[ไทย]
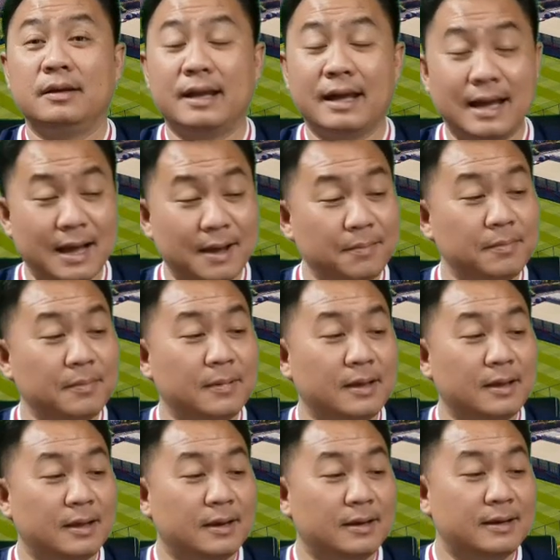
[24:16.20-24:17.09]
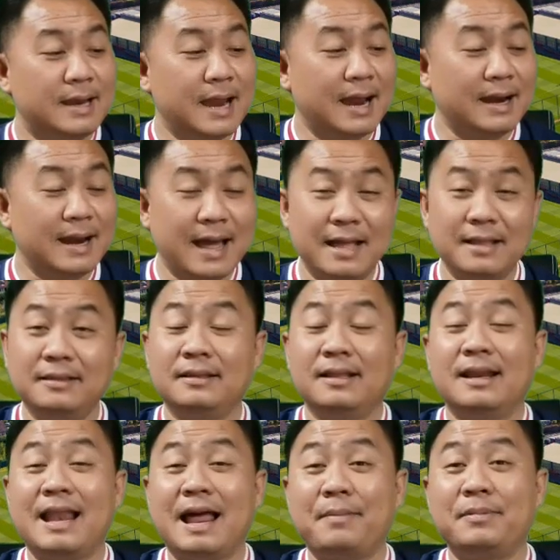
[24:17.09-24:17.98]
นะครับ ดังนั้น
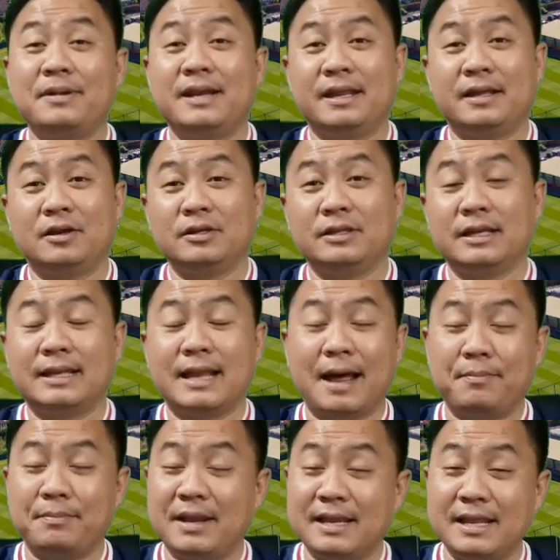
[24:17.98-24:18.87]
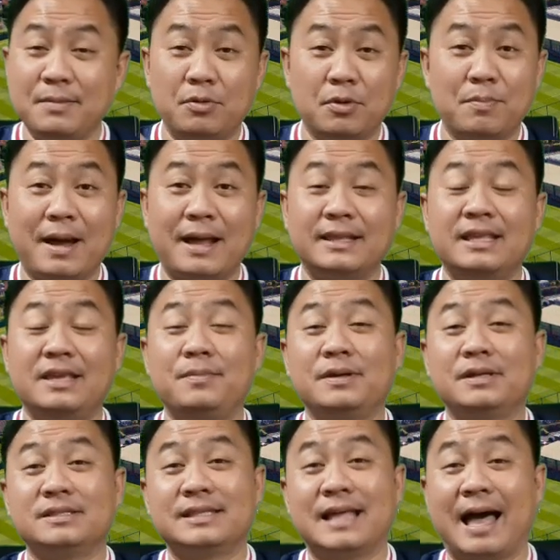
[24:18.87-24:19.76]
รัฐบัณฑิตก็จะทำหน้าที่บทบาทที่ป
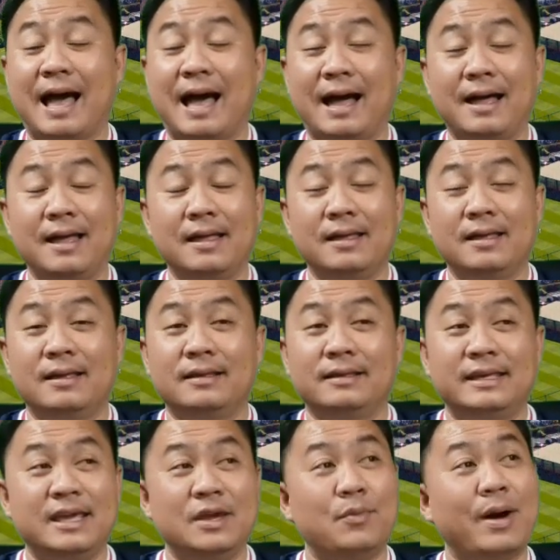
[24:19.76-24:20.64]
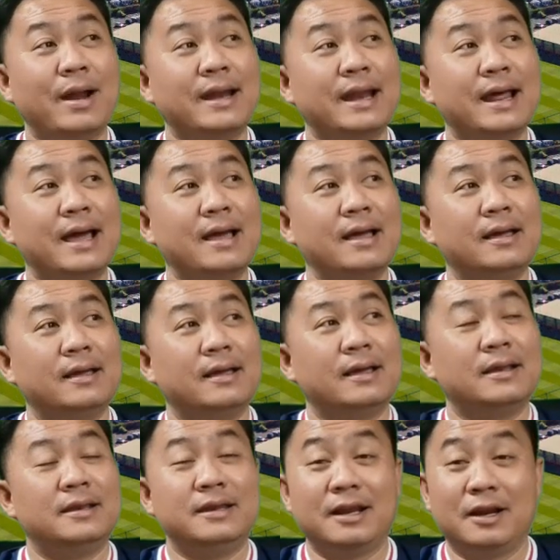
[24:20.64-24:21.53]
รึกษากี่วันนะ
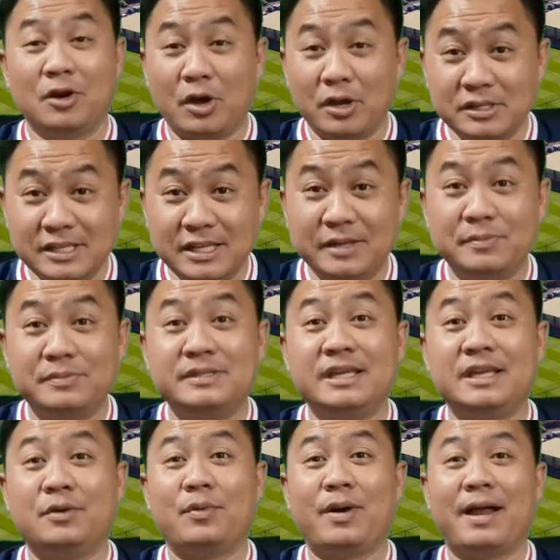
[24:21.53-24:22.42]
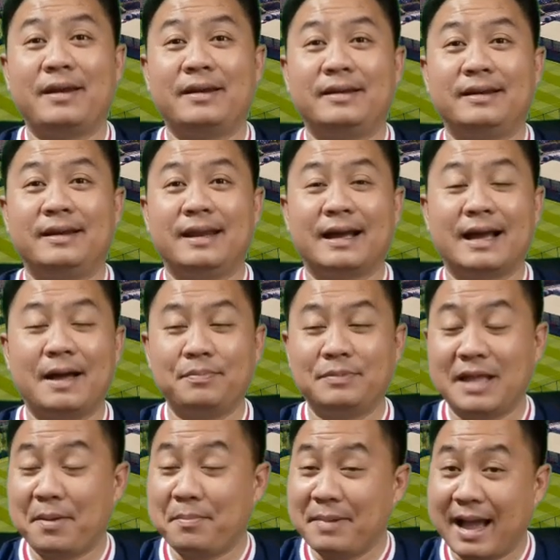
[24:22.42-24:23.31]
144 วัน นะครับ
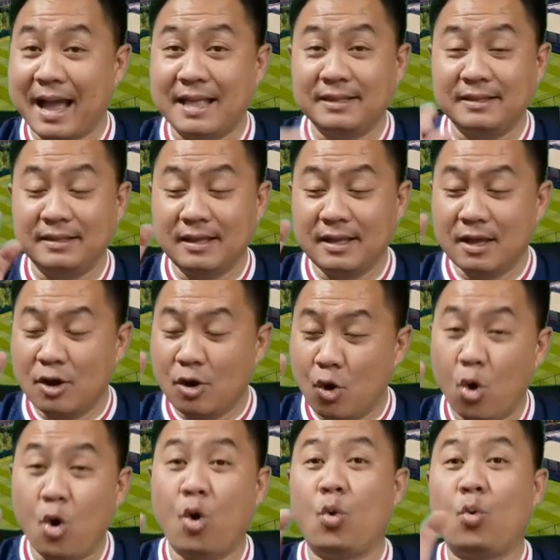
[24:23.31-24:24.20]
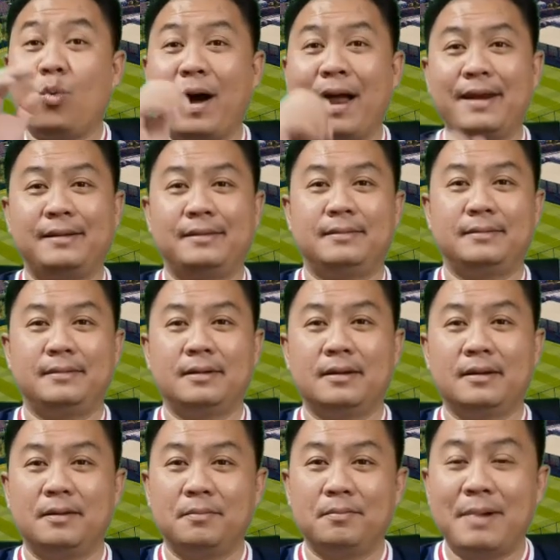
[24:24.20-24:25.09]
ทำงาน 6 วัน
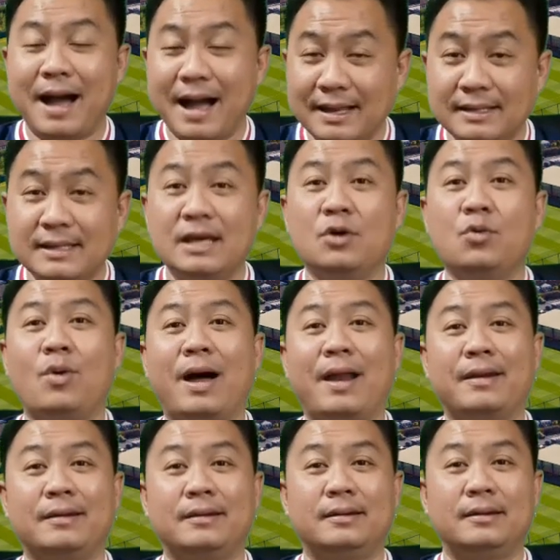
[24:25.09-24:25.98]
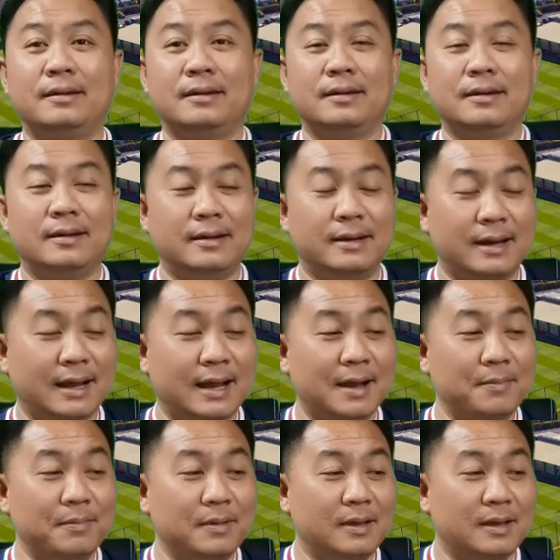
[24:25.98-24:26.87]
พัก 1 วัน นะค
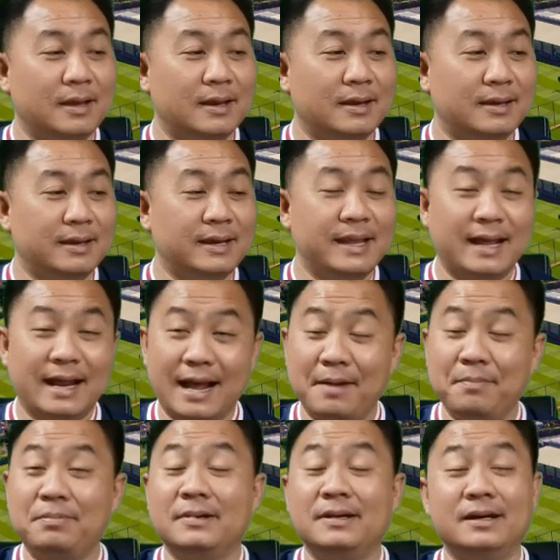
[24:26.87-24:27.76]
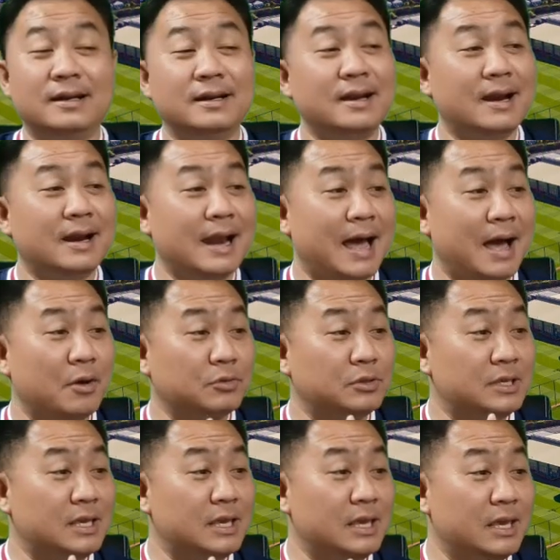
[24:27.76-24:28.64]
รับ นี่ครับ คือเรื่องราว
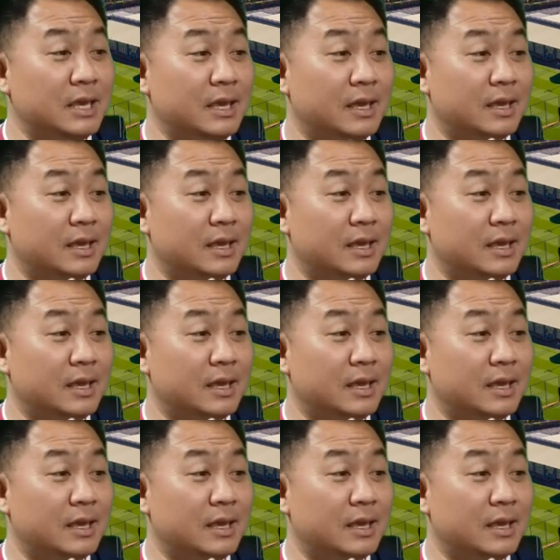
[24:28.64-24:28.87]
ที่